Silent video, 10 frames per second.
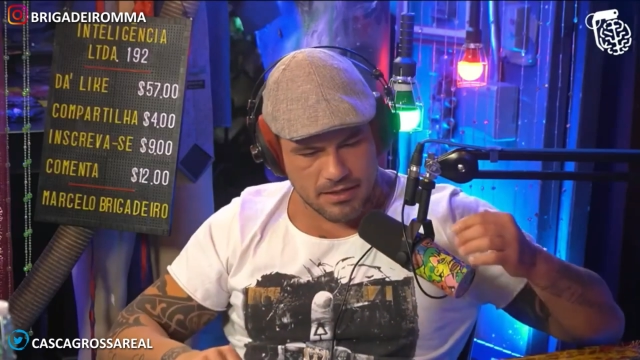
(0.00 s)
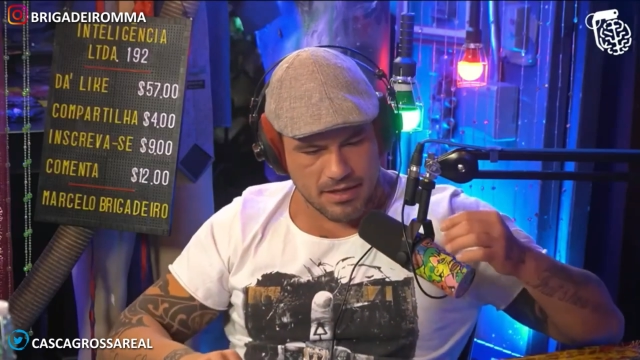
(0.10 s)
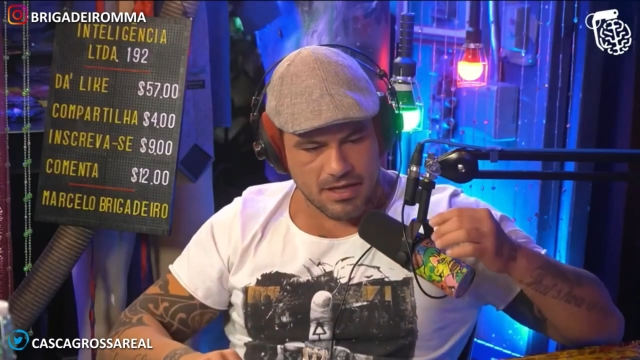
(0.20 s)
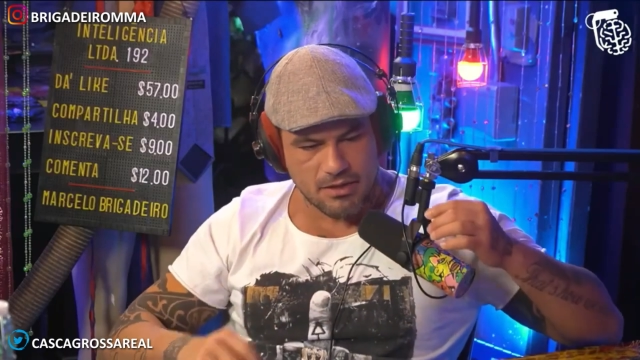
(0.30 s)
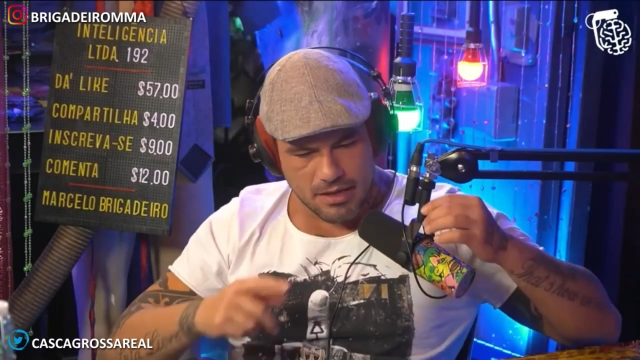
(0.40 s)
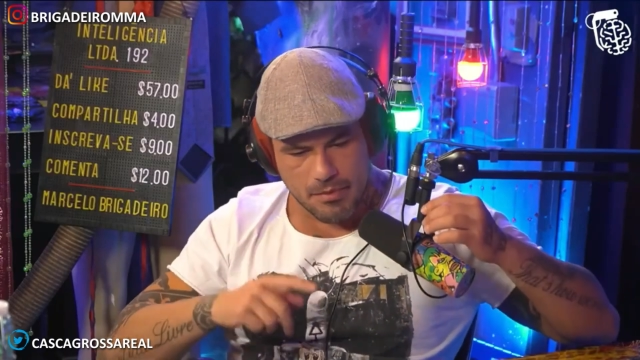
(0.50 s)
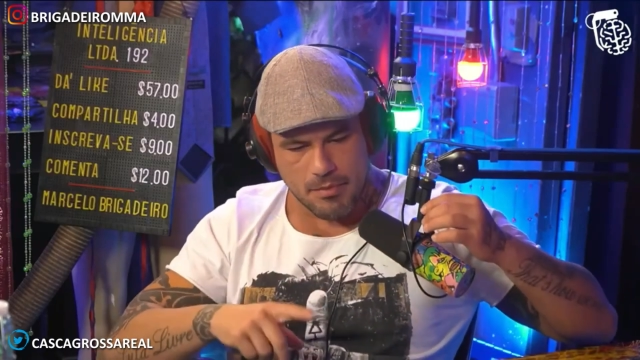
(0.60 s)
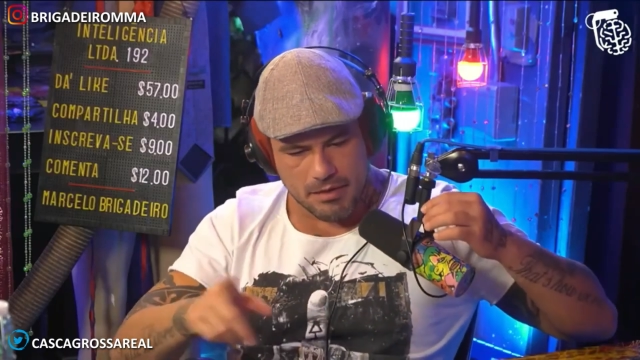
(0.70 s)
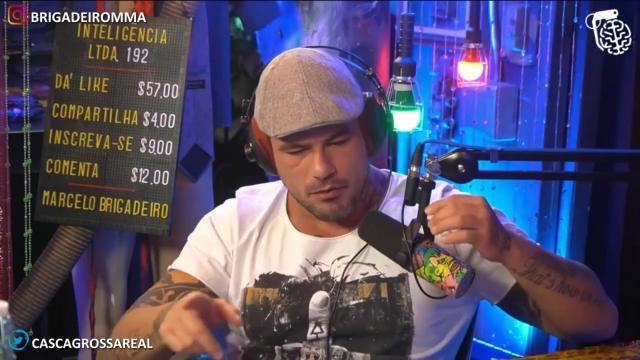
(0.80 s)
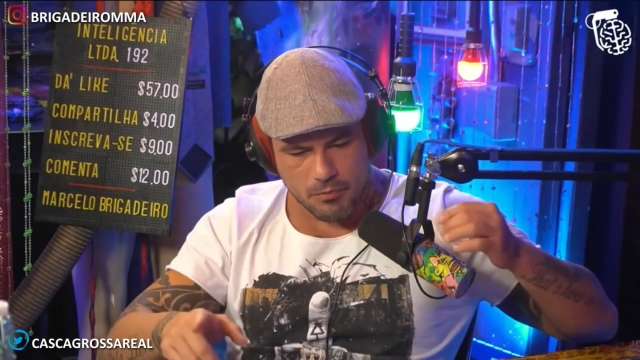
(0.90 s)
Aí eu lembro, minha
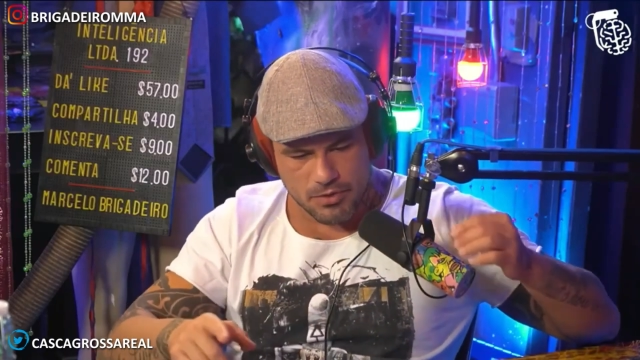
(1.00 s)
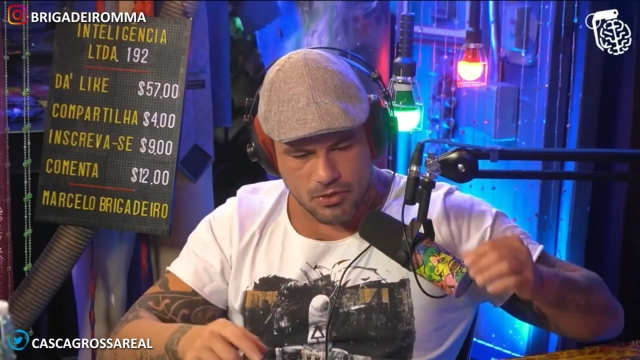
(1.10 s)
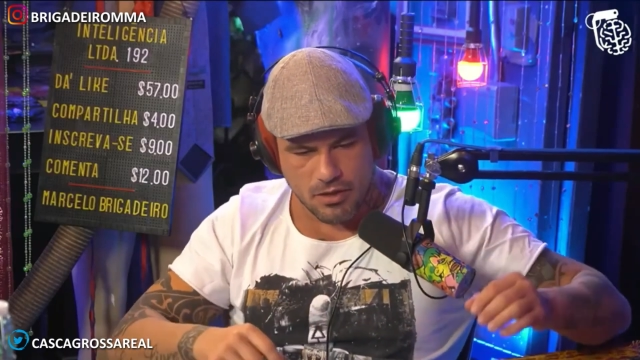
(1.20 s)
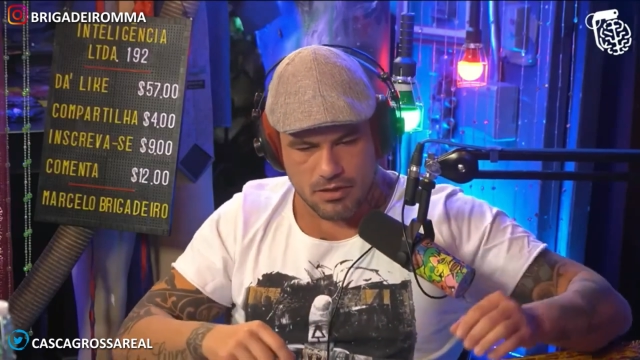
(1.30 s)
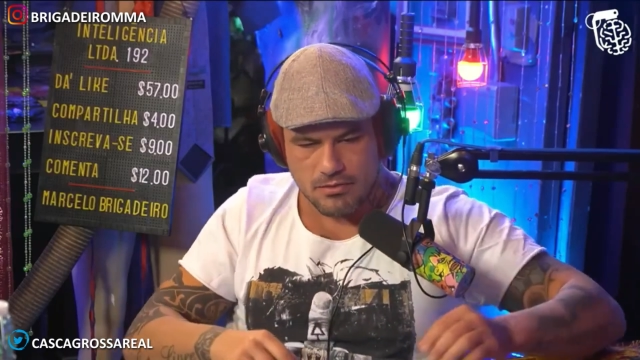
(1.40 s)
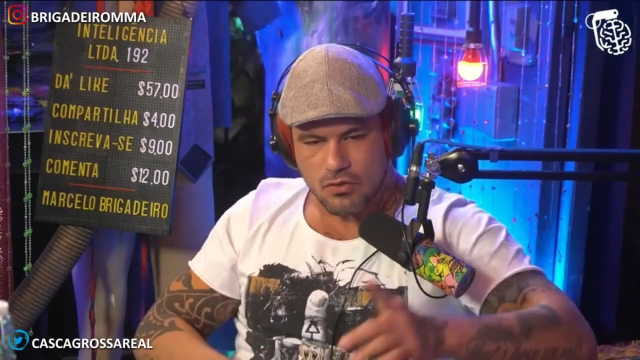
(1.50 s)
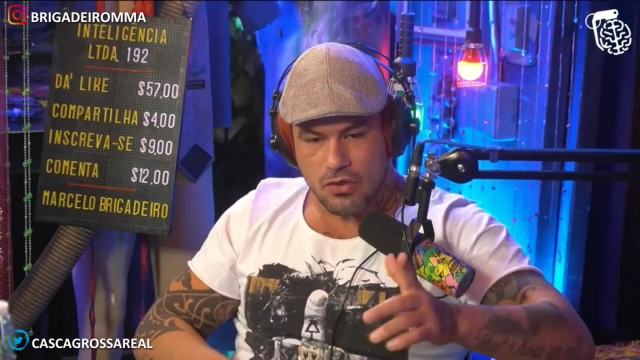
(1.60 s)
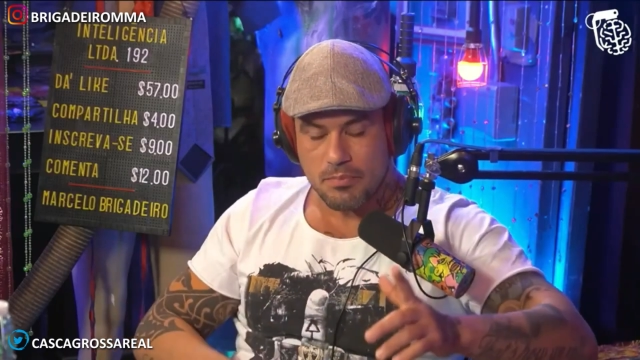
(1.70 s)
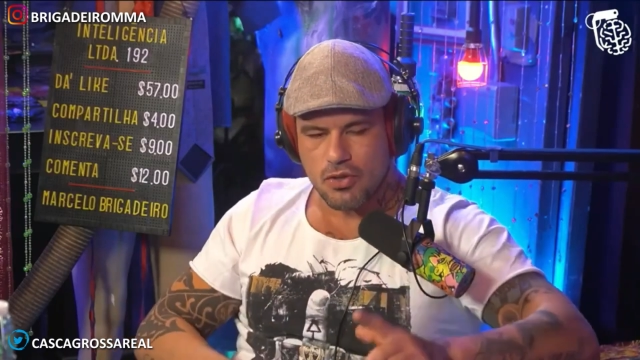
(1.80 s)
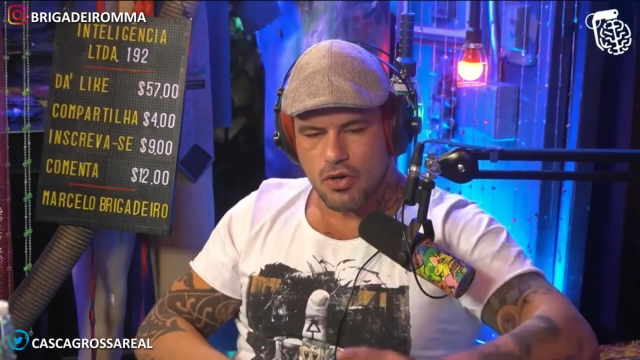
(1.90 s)
mãe me levou no psicólogo,
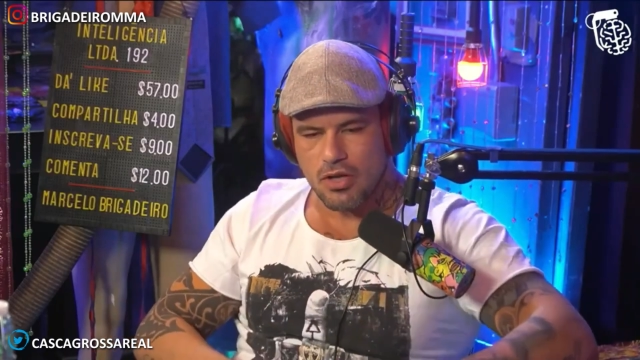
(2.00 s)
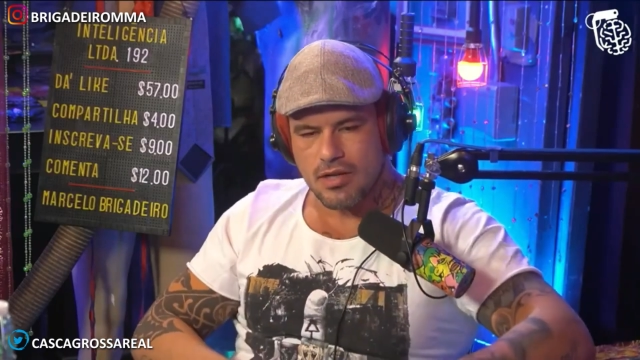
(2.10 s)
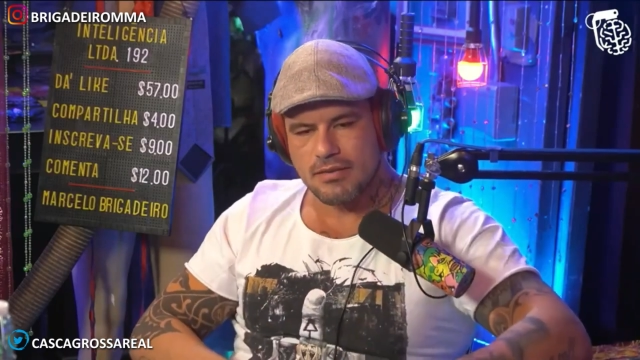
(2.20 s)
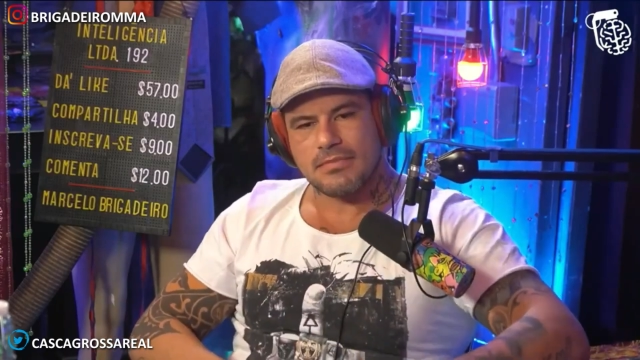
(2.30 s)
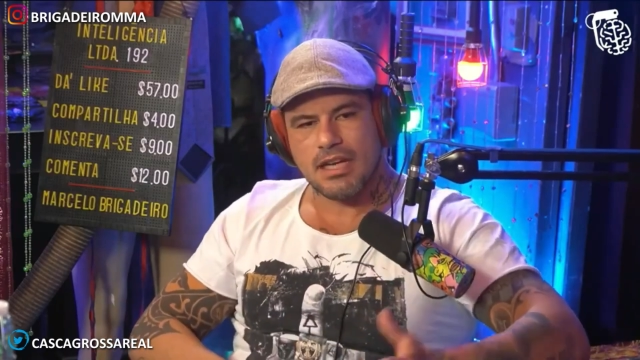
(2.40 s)
uma psicóloga.